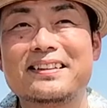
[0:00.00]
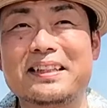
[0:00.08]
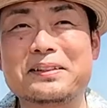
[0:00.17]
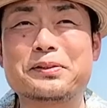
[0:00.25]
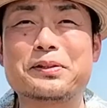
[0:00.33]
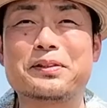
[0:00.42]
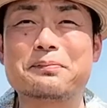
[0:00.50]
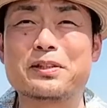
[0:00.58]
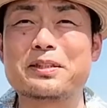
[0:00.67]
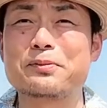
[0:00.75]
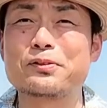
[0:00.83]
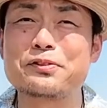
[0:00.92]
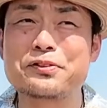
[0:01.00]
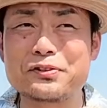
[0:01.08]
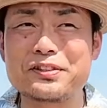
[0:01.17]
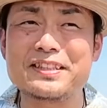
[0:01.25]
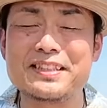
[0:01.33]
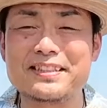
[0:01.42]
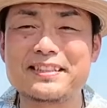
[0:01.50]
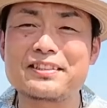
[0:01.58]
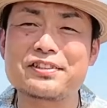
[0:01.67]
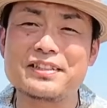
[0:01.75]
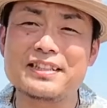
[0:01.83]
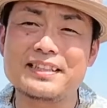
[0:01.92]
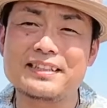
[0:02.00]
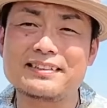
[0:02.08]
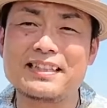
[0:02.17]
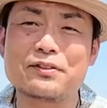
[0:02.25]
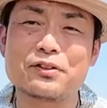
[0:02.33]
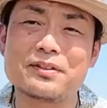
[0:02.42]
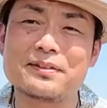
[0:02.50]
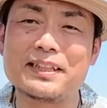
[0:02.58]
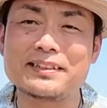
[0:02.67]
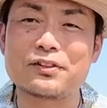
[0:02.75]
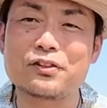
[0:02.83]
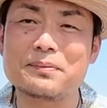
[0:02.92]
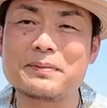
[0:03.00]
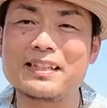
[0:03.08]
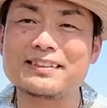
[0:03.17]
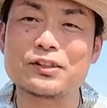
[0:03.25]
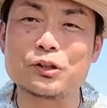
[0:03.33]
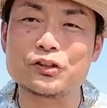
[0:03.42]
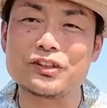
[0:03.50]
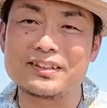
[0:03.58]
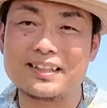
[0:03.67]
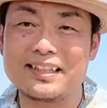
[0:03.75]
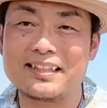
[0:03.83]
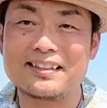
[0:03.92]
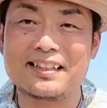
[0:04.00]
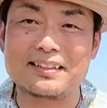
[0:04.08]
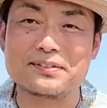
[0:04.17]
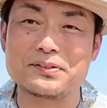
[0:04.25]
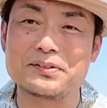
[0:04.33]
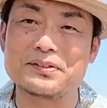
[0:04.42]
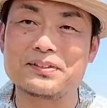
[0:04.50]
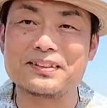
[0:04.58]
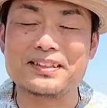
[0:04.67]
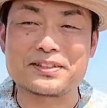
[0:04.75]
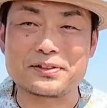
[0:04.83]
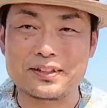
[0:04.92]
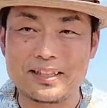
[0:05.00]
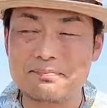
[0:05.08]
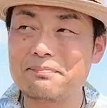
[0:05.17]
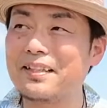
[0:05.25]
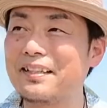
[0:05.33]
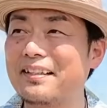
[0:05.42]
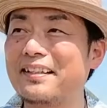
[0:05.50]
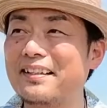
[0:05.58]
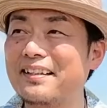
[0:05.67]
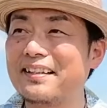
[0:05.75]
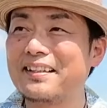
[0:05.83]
あの森本稀哲選手に最後の打席を回そうっていうね、あの一生懸命